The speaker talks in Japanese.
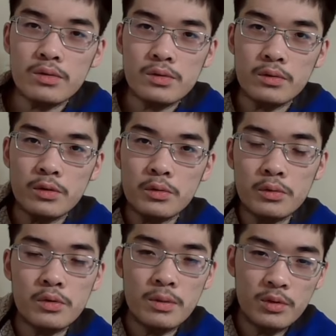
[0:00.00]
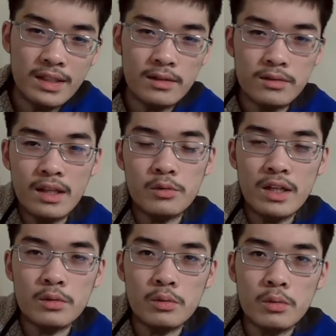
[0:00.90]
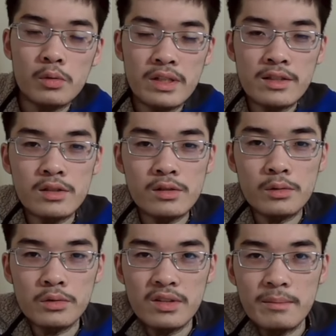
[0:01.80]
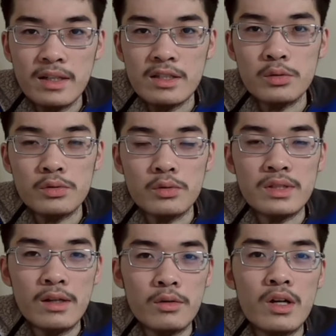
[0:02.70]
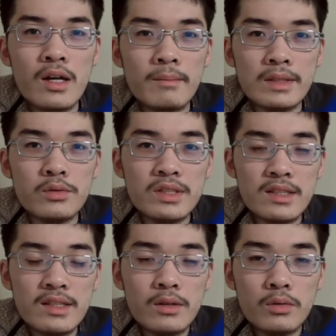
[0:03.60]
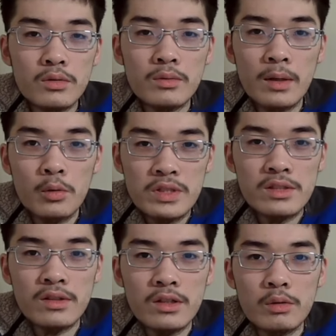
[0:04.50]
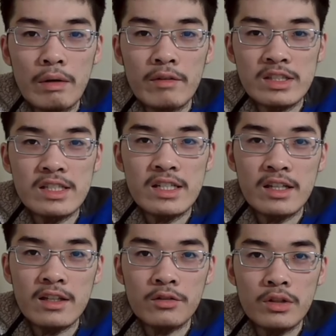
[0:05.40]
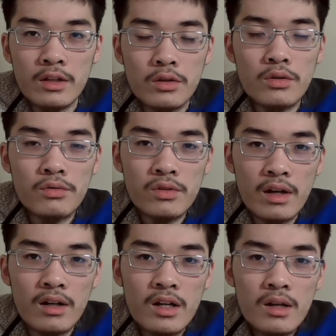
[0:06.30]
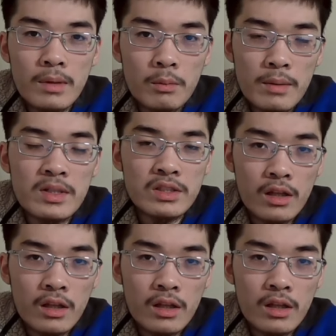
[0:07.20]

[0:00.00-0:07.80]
その与党よりもたったの野党を攻撃することにあ、リソースを使う、まあ、そうした政党のま本質っていうのは忘れちゃいけないよなっていうふうには、まあ思いました